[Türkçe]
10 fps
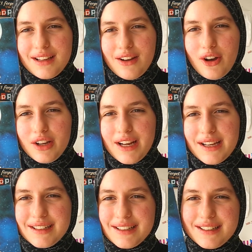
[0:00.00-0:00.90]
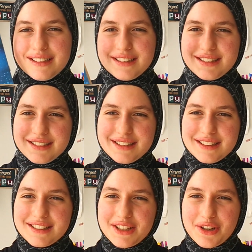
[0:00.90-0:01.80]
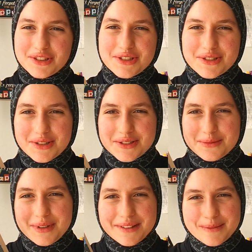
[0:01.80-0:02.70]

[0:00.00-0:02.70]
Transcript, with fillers: Öyle. Hadi görüşürüz o zaman.